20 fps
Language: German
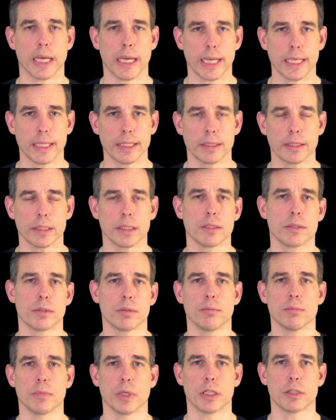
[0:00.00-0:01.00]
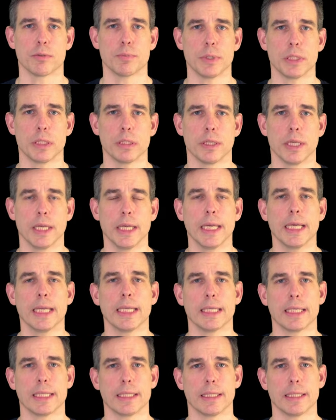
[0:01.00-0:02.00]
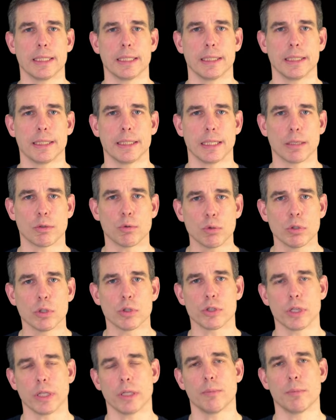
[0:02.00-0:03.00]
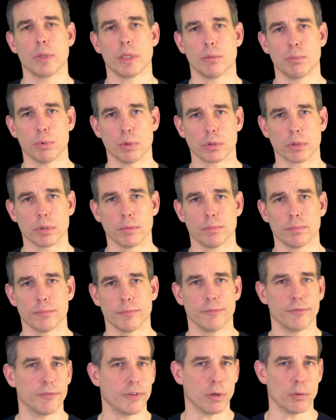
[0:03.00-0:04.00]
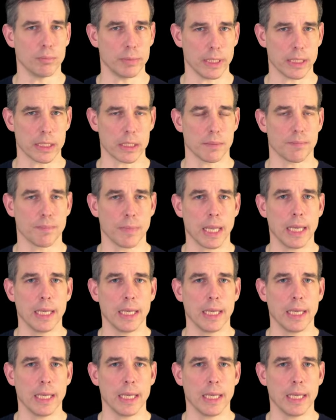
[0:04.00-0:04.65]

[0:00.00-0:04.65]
eine ist zum Beispiel, der Kunde steht im Mittelpunkt. Warum das?